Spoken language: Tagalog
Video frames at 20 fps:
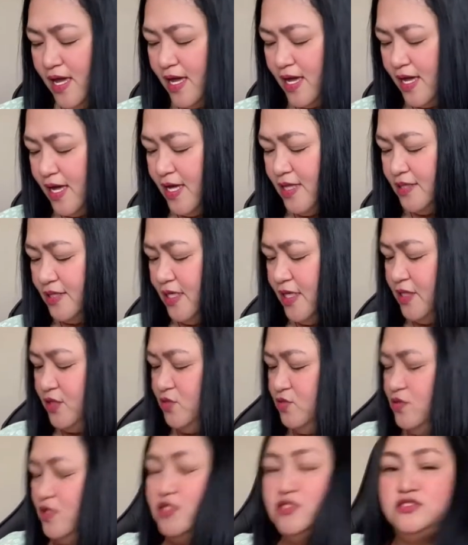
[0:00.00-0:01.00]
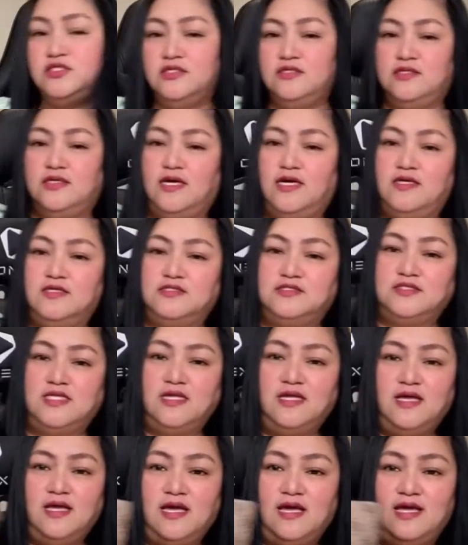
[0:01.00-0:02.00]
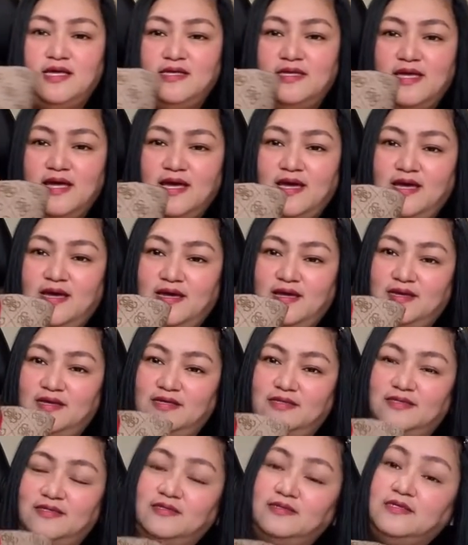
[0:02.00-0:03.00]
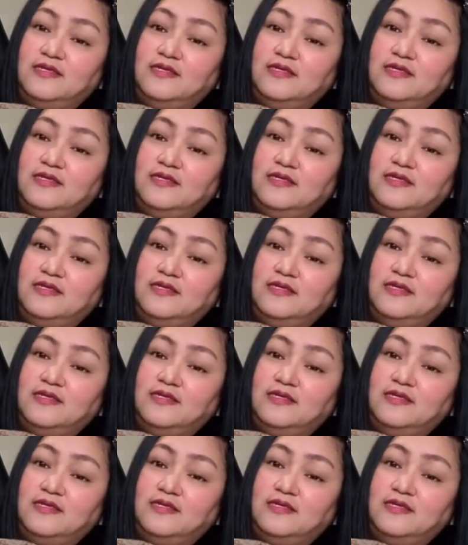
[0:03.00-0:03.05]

At ito na siya guys. Ayan.